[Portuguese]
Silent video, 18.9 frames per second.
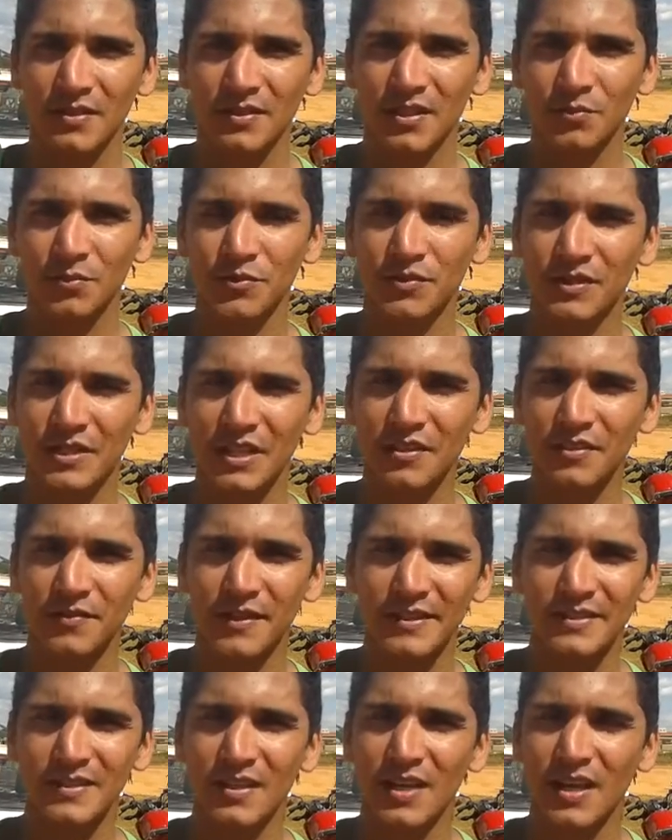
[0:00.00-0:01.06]
Demos três
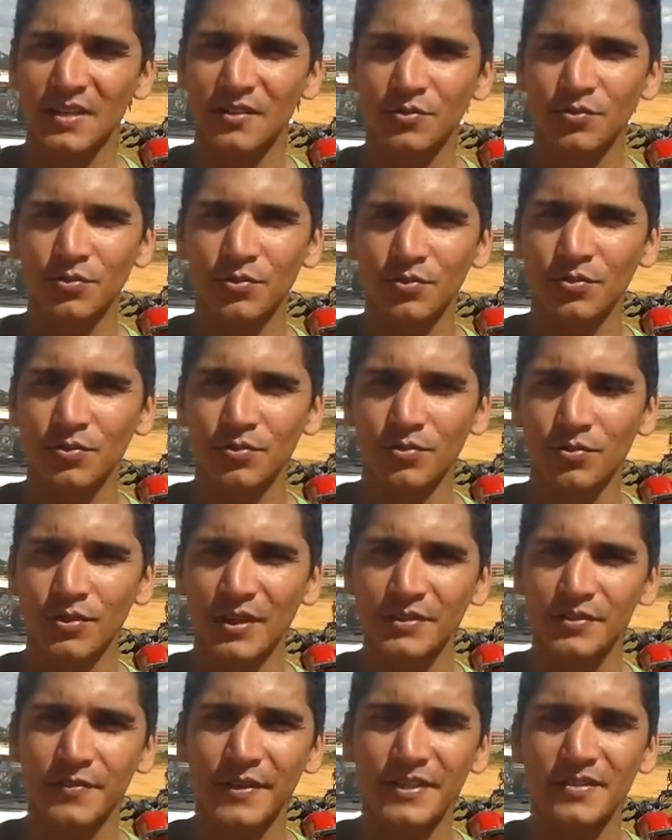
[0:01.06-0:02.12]
vaciladas,
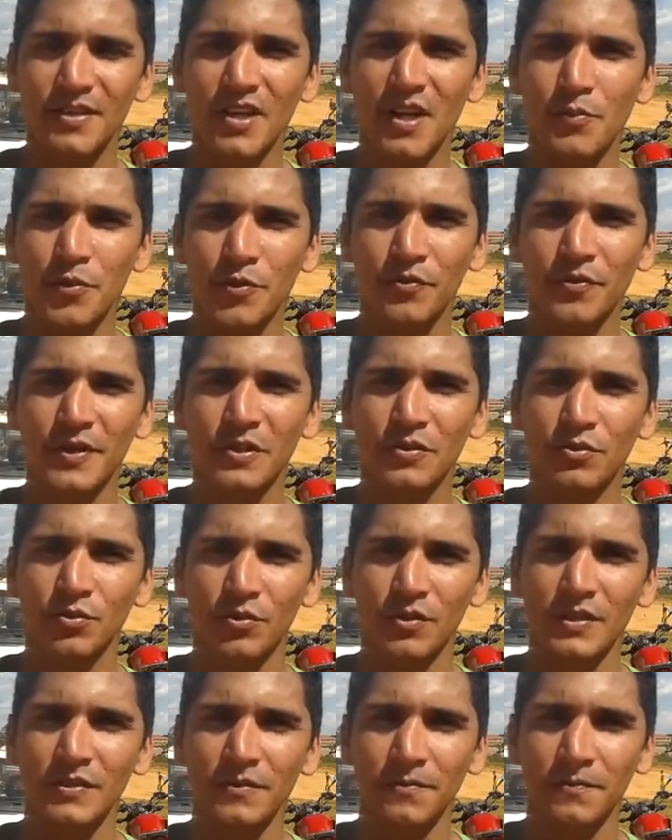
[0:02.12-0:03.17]
o adversário
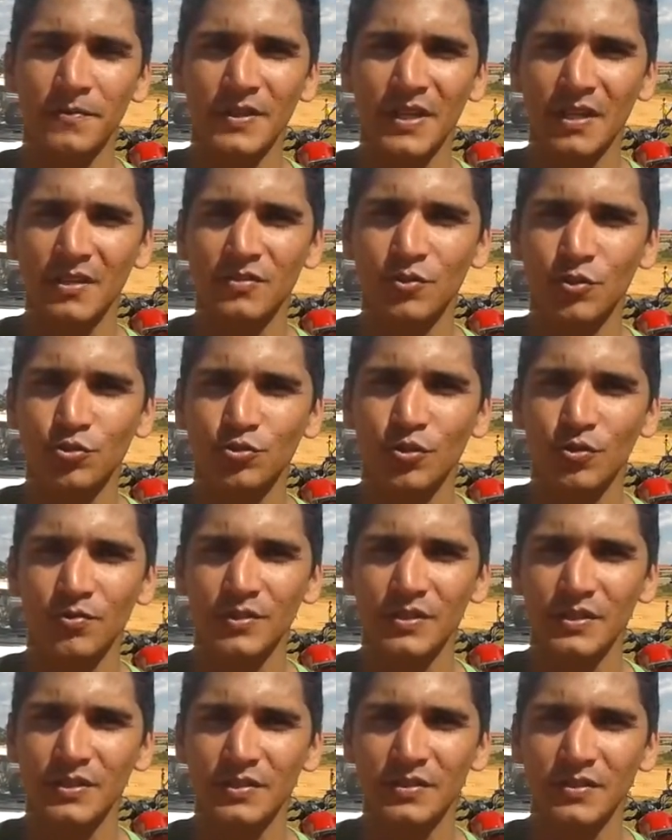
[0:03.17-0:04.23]
aproveitou e finalizou o
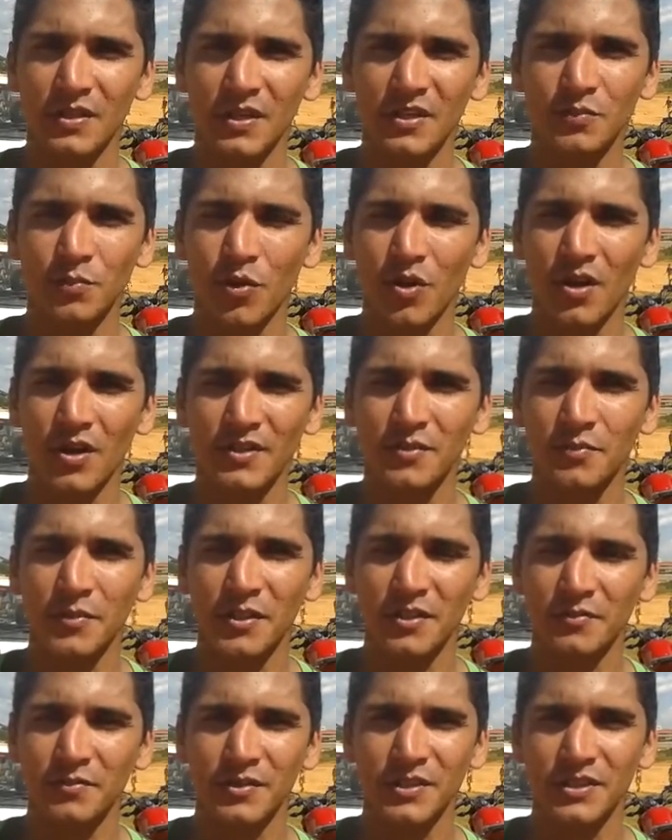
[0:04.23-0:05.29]
jogo em três bolas
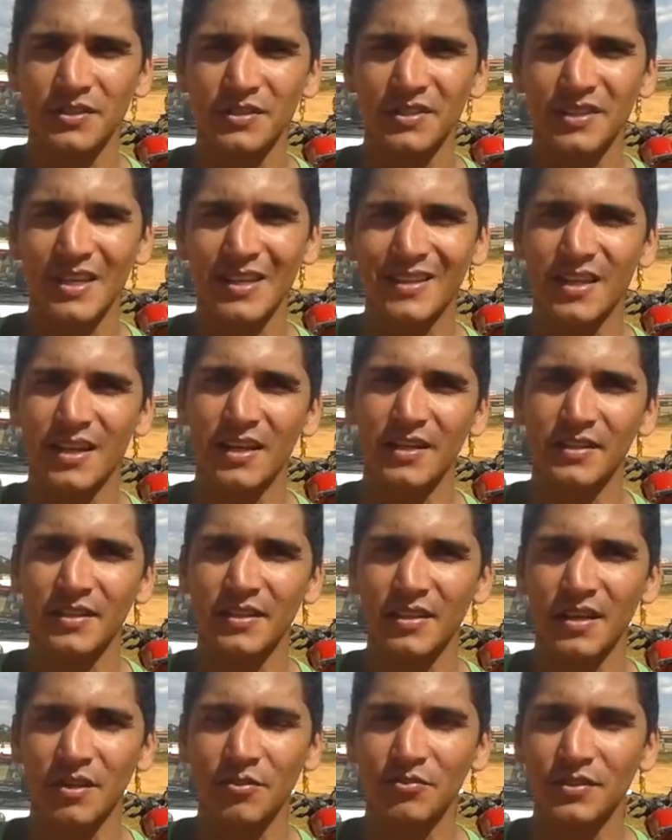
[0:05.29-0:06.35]
mesmo de, de detalhe,
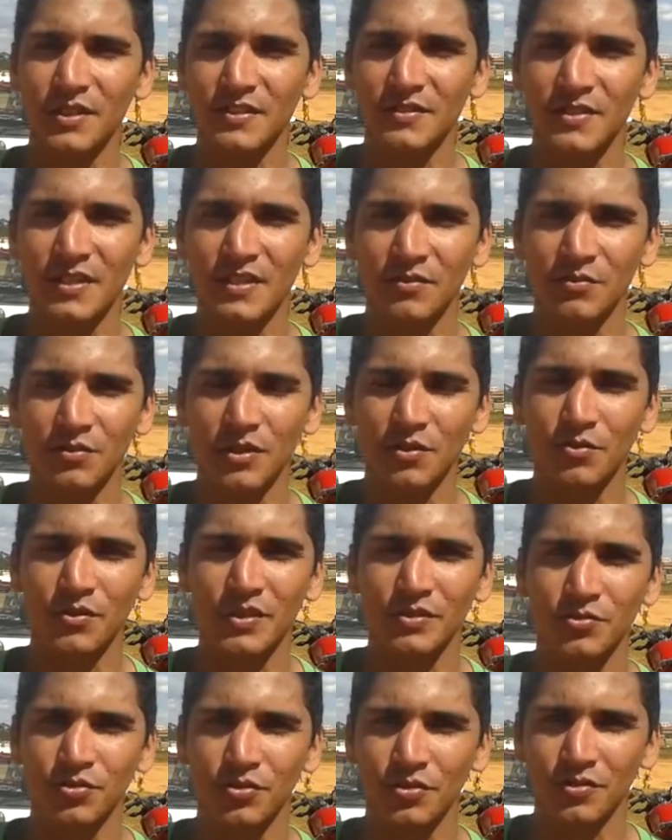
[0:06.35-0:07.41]
que acontece no
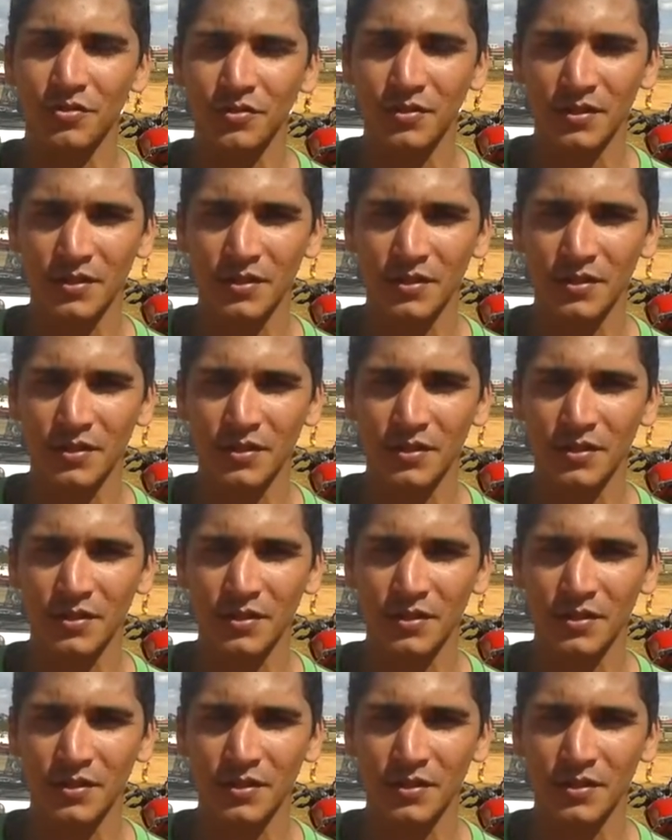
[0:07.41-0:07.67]
decorrer do jogo.